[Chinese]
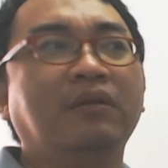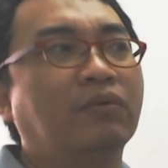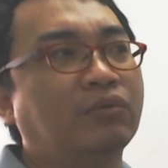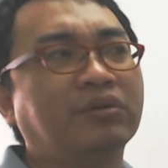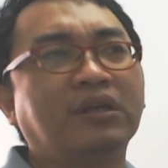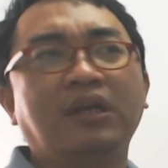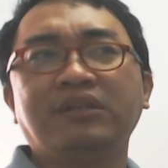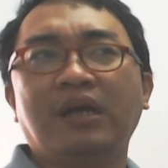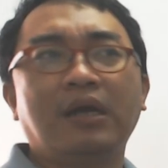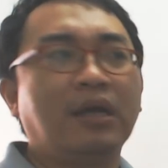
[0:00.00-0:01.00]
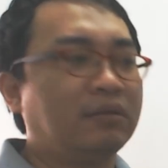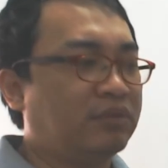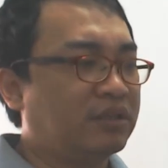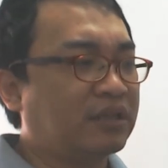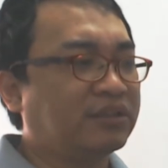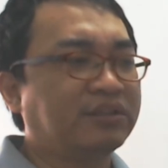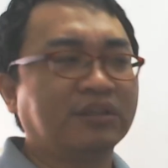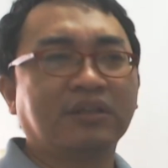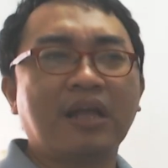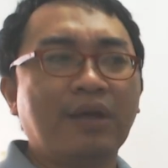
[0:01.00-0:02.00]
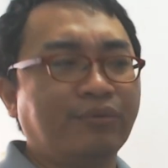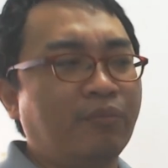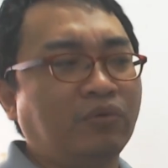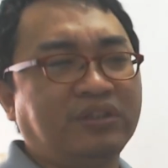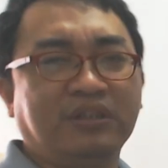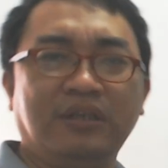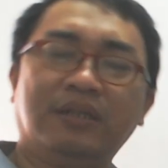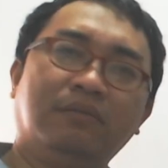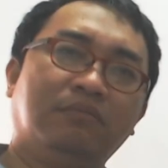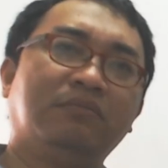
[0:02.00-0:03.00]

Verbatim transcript: 我就跟他讲啊，你在之前的大运某几年，